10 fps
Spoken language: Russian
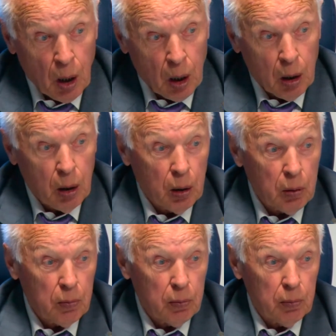а,
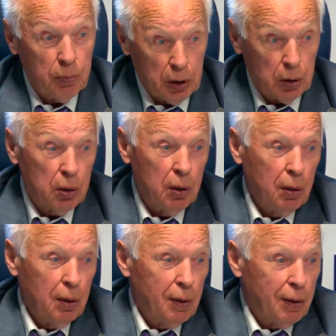а, мы
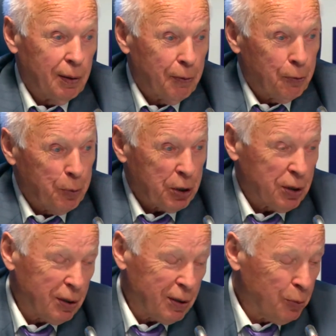
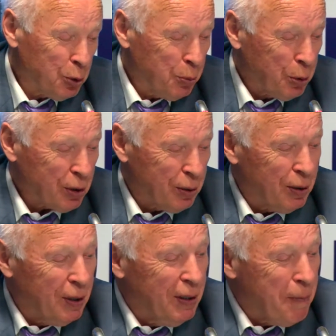вместе с
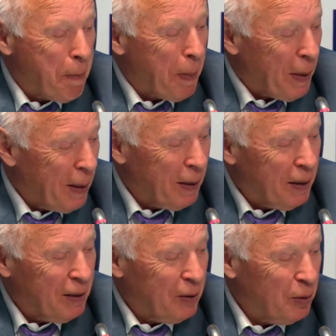новосибирским э,
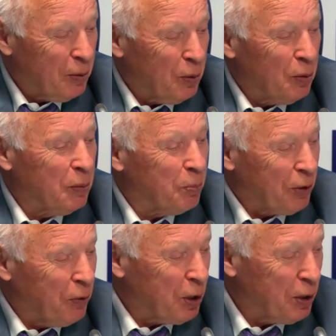э,
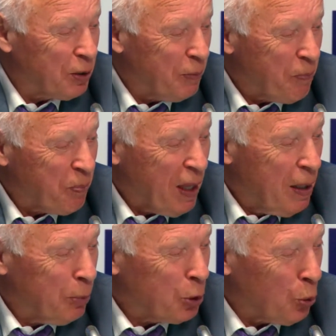правительством
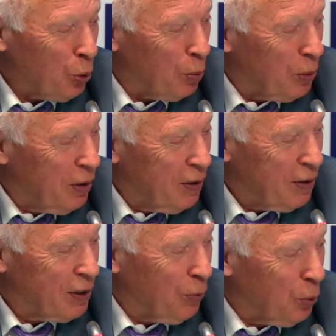построим
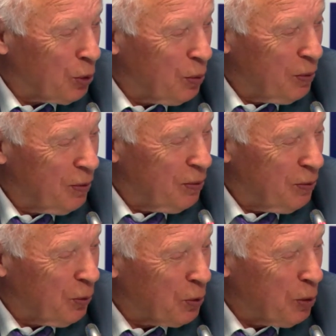завод
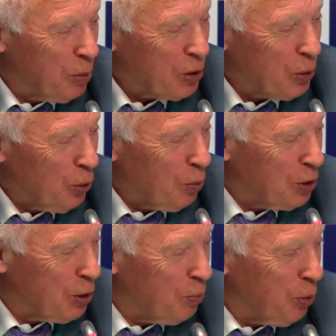в Новосибирской
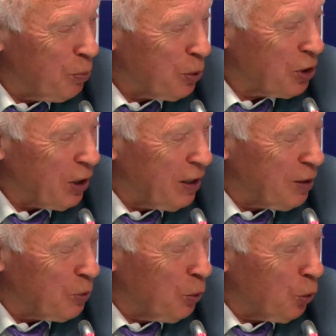области по
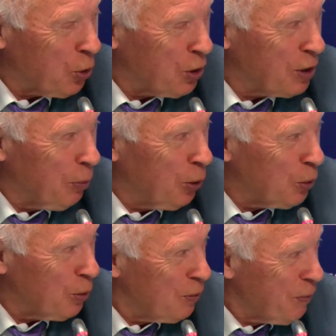строительству легких
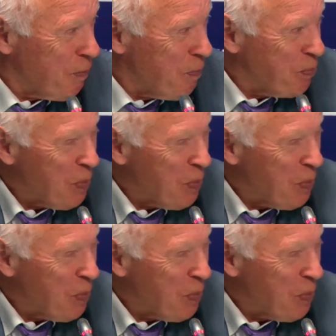самолетов.